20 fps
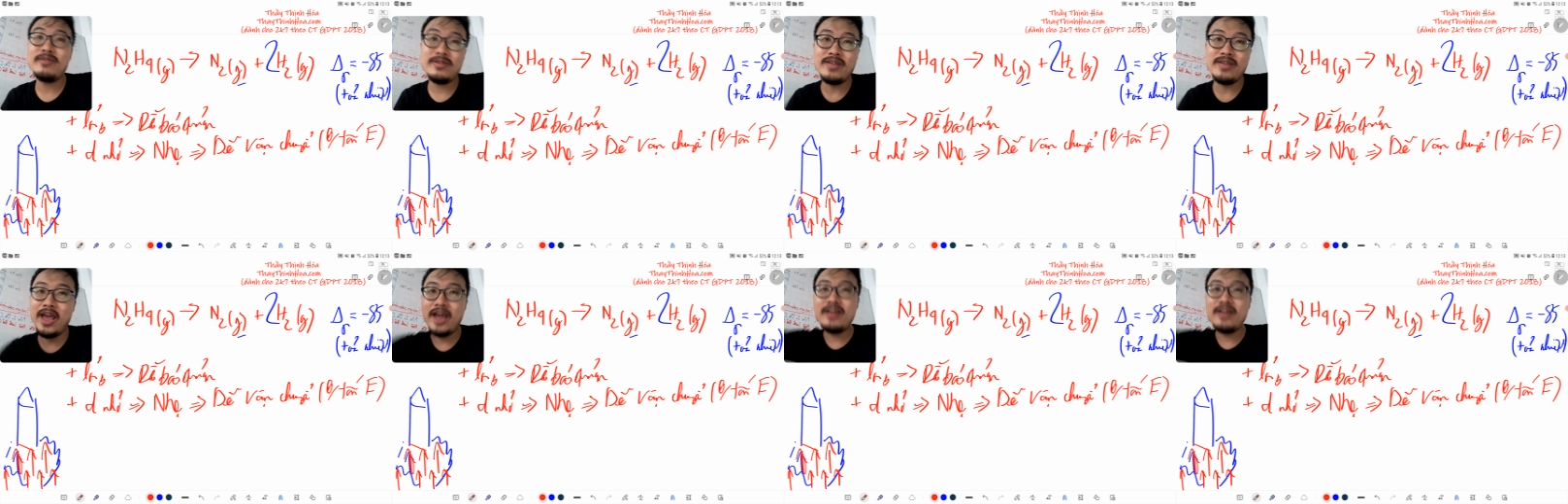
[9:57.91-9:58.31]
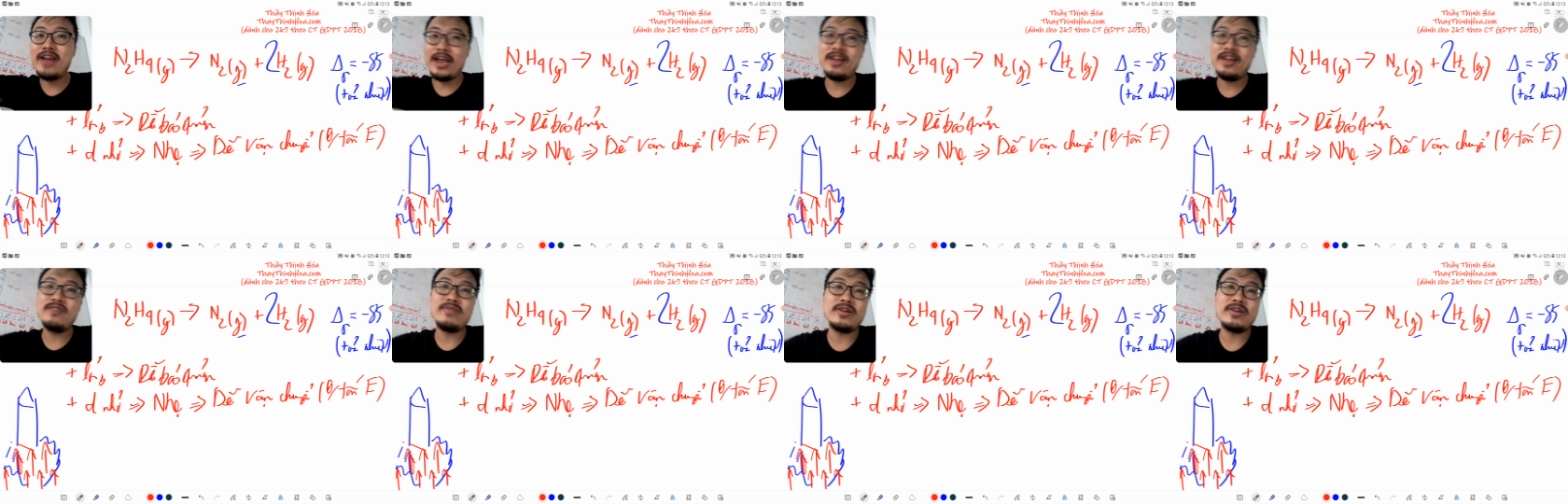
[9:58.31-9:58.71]
dễ
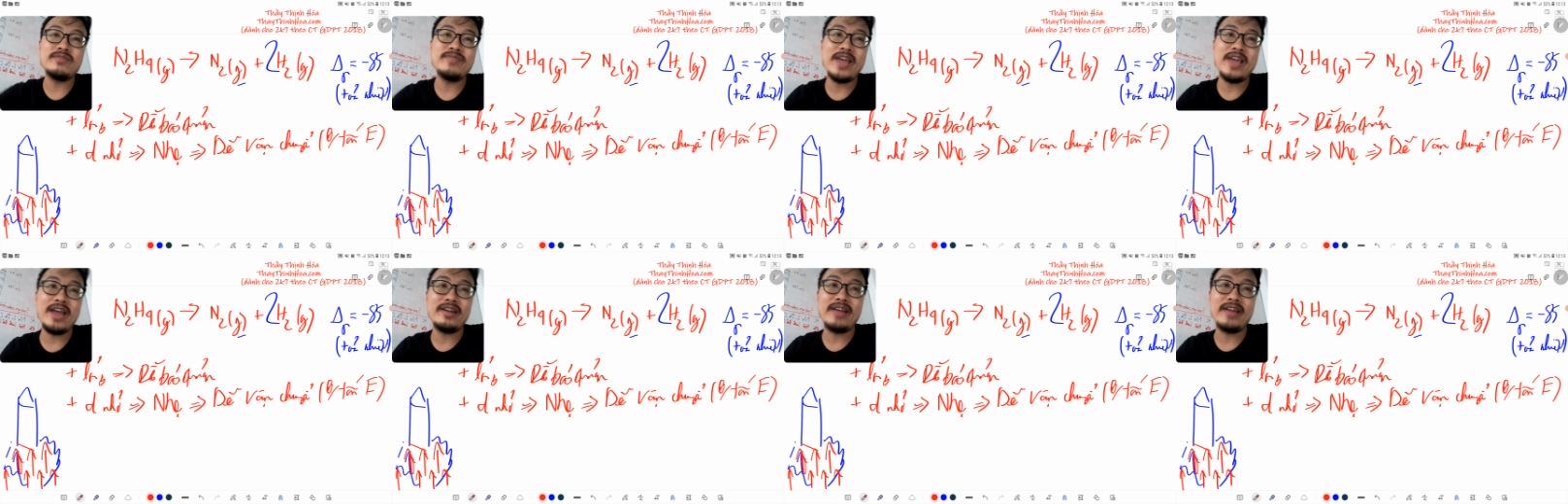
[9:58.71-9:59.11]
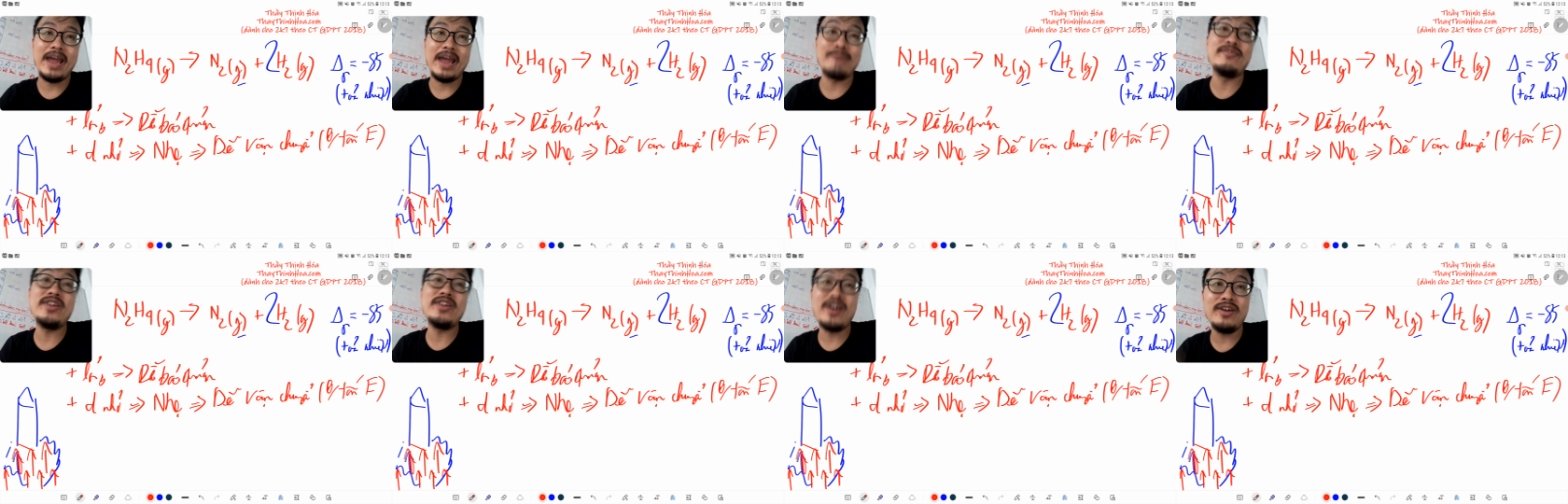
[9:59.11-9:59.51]
đẩy ra ngoài không gian
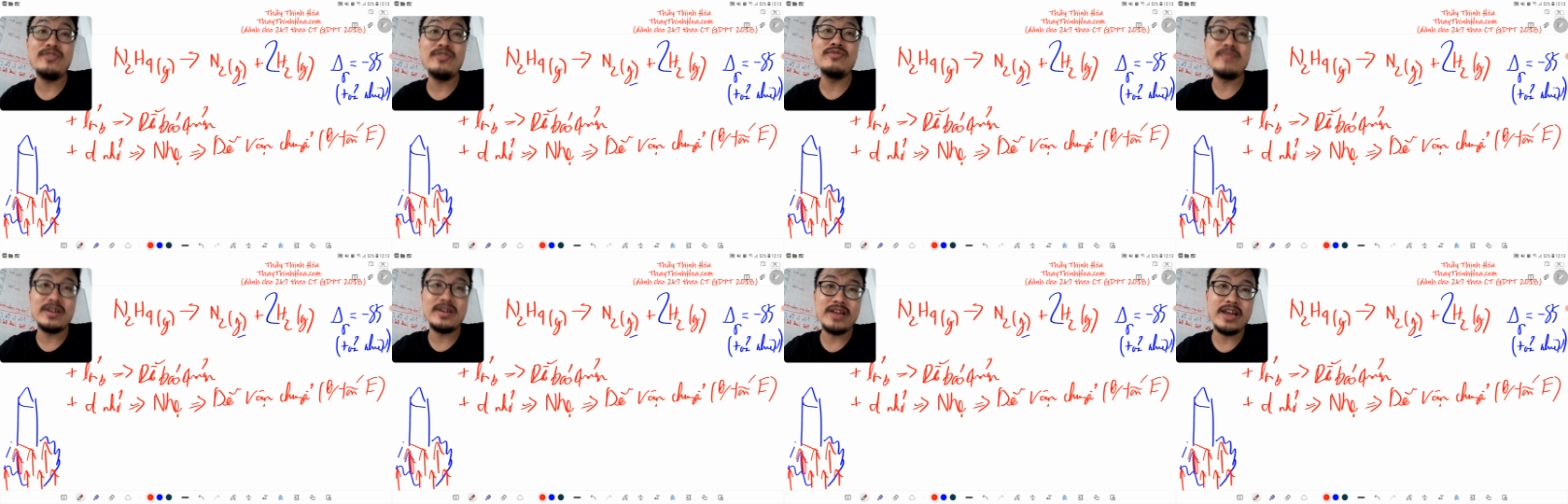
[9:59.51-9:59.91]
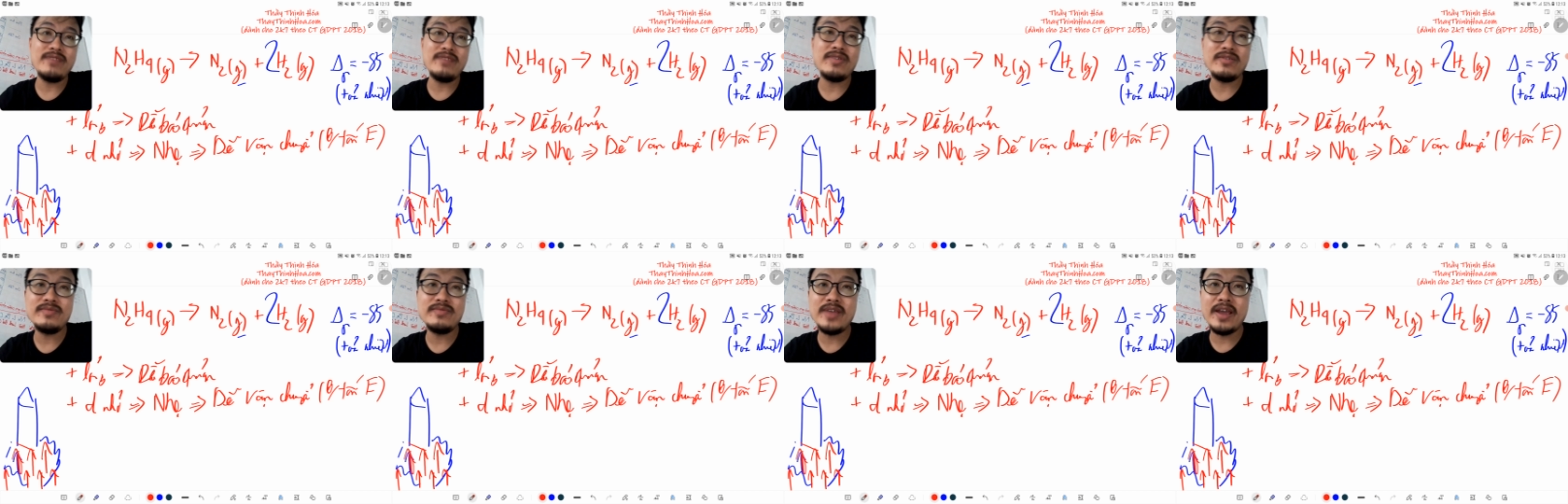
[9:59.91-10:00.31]
kèm với nó luôn mà đẩy ra
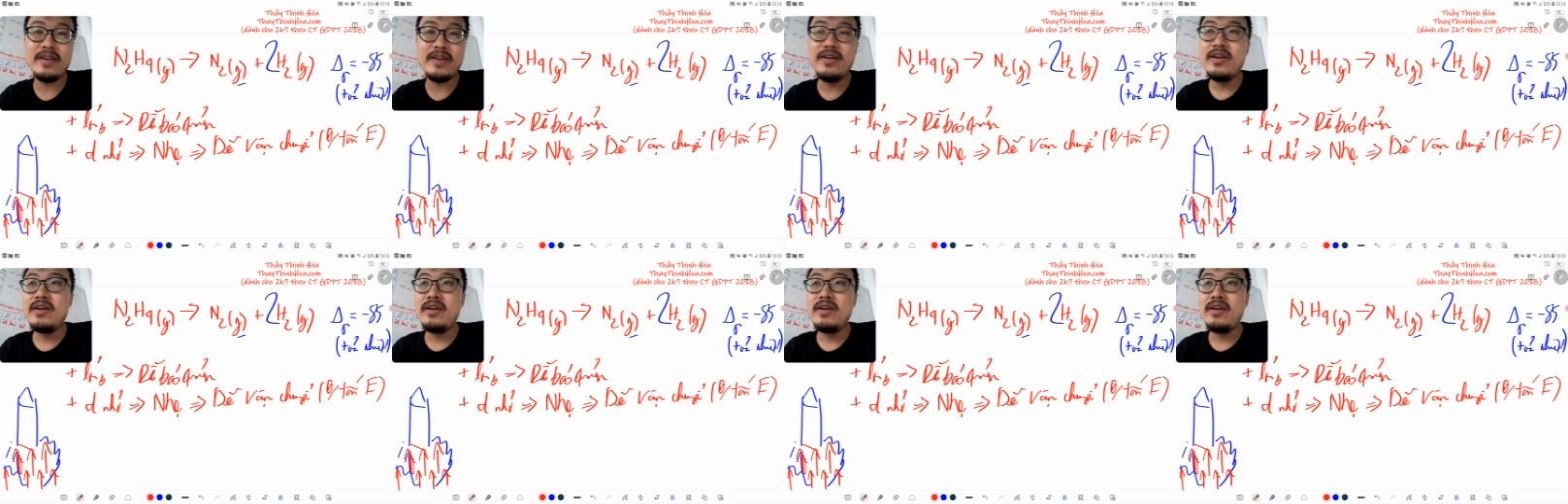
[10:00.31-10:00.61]
ngoài không gian